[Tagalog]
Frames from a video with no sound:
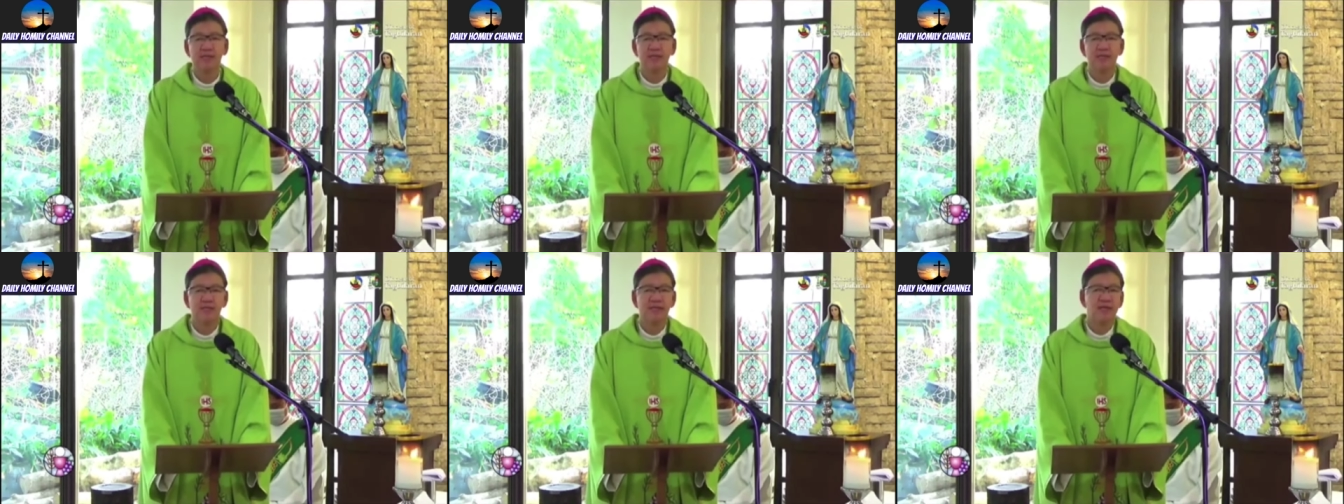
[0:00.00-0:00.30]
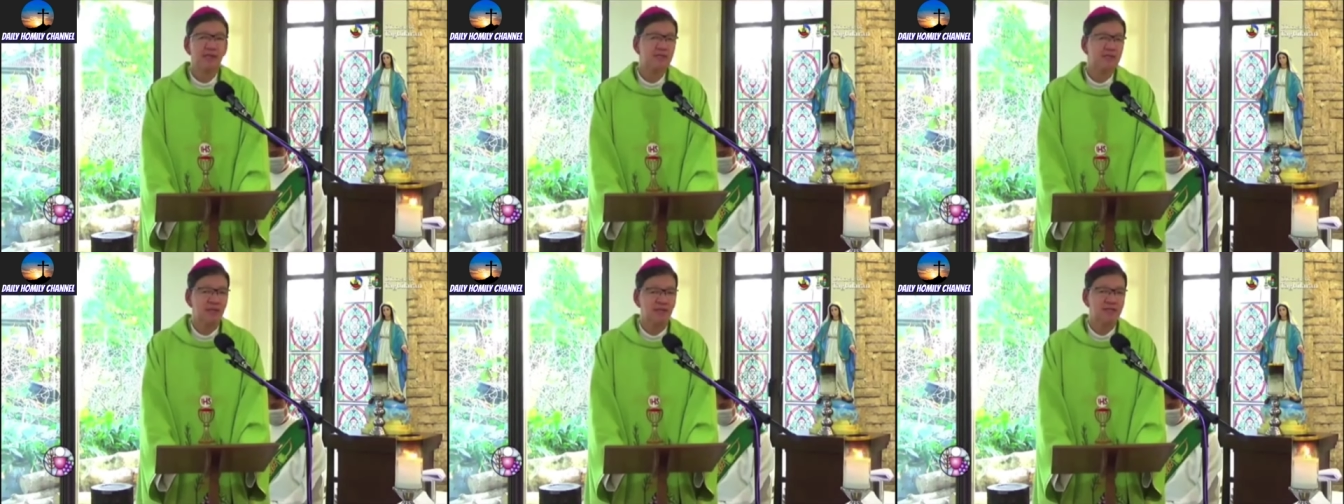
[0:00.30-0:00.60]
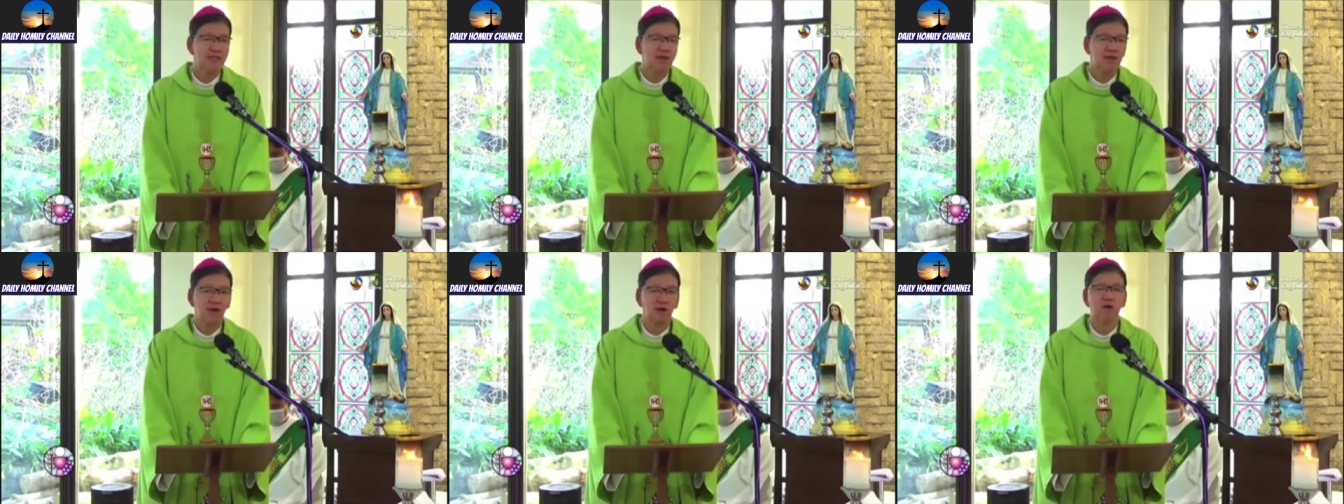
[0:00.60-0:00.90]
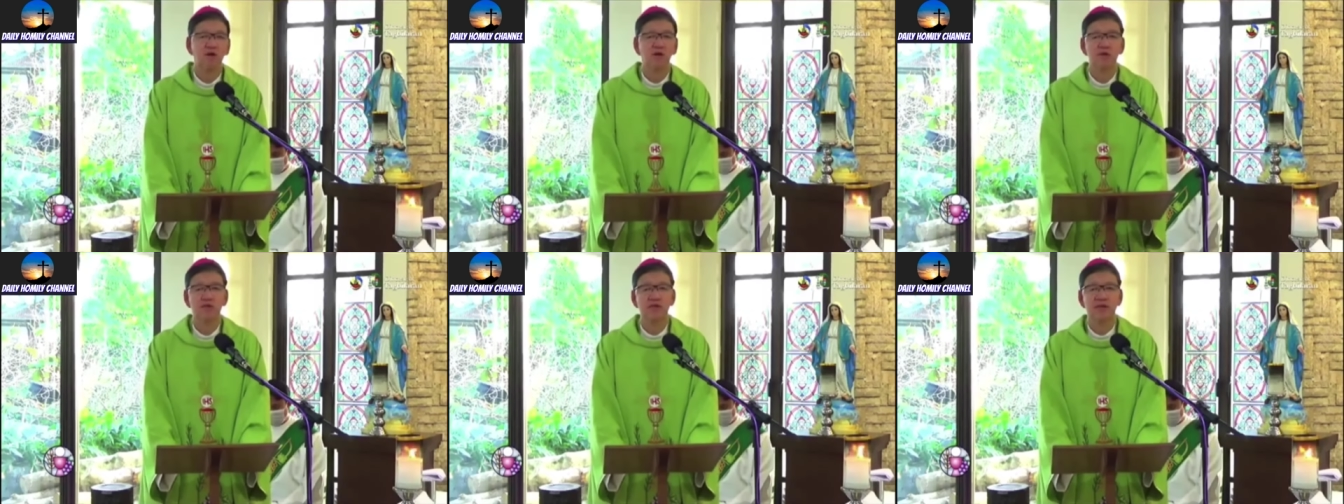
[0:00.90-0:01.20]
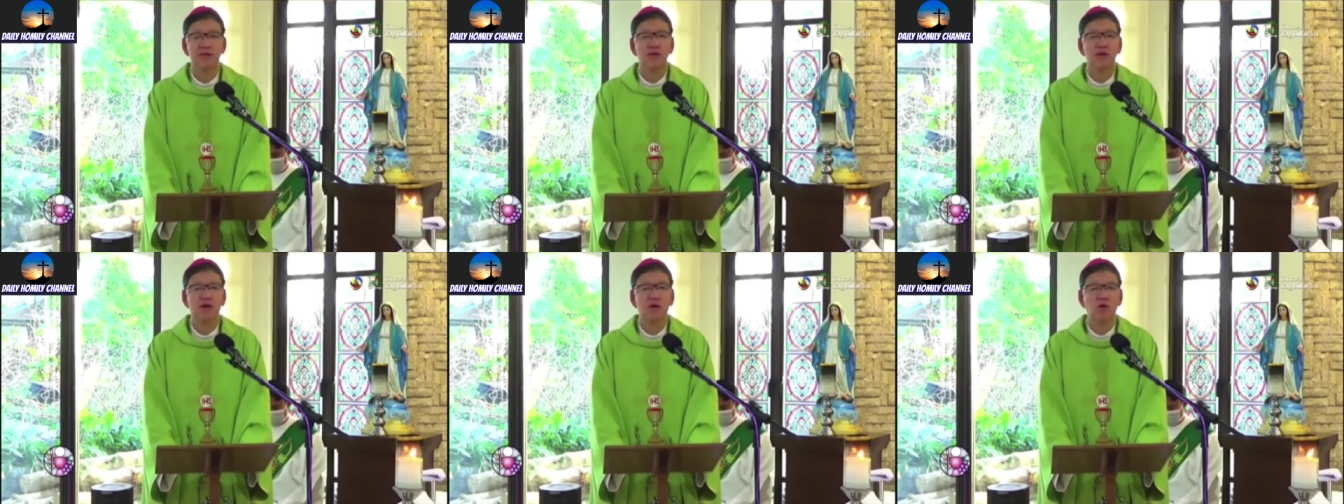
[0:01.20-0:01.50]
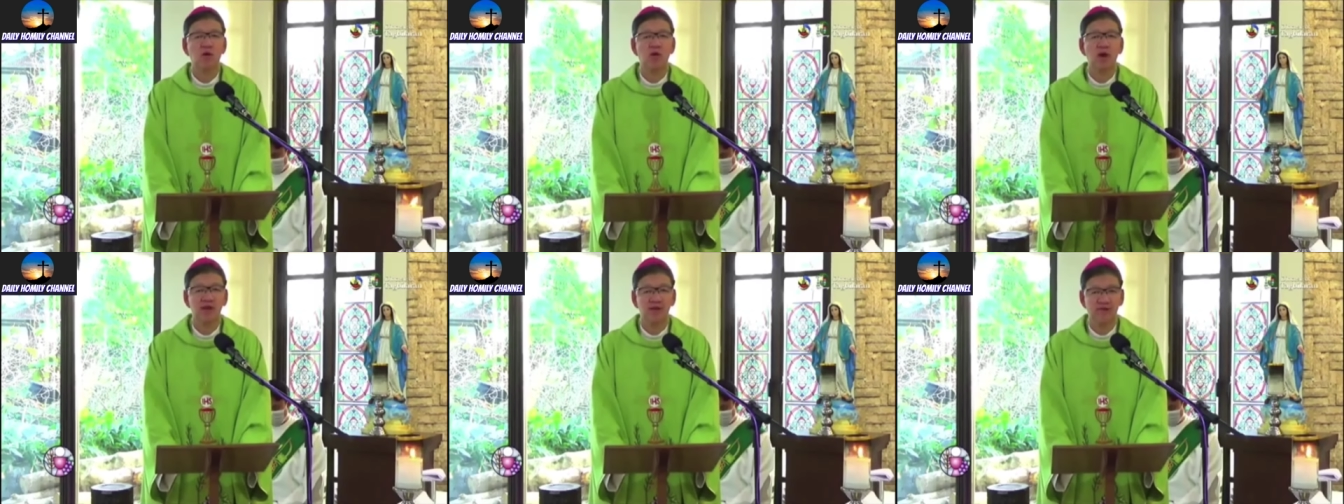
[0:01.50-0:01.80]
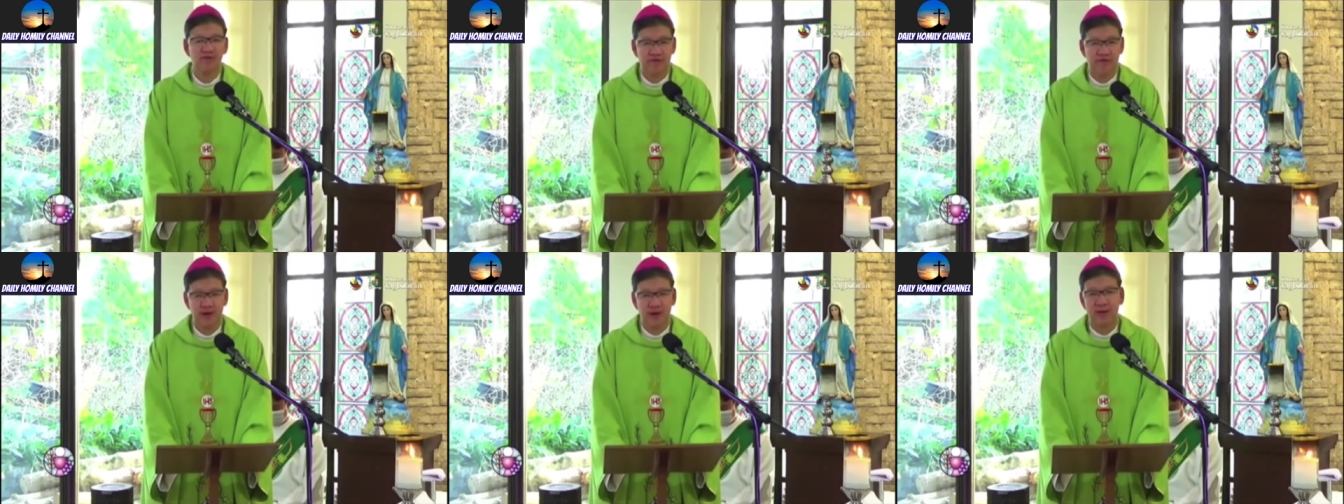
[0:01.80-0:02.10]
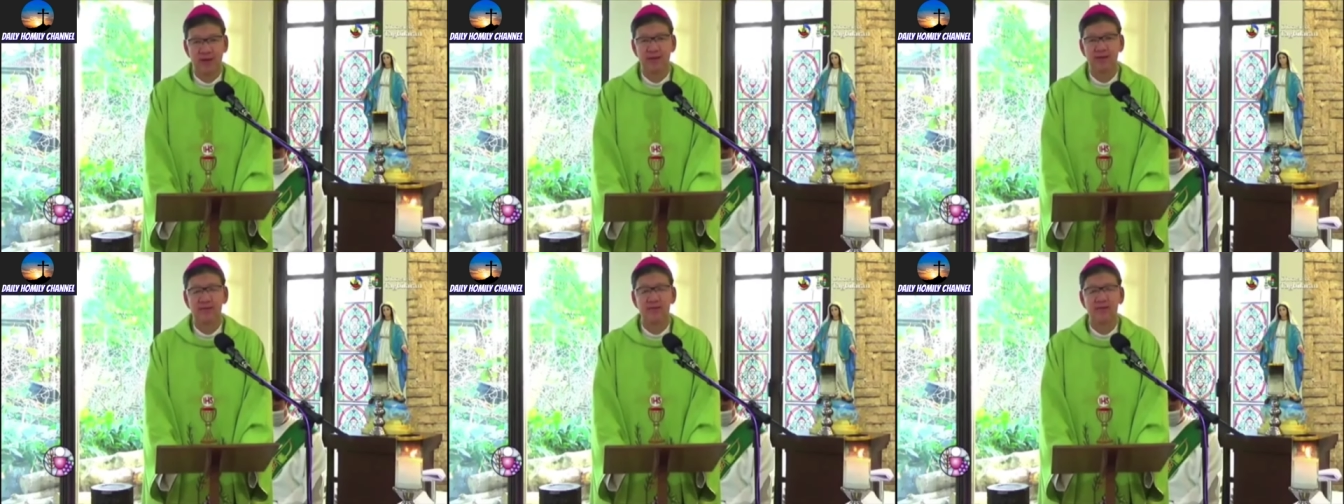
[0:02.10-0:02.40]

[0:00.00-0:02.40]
does not call the qualified,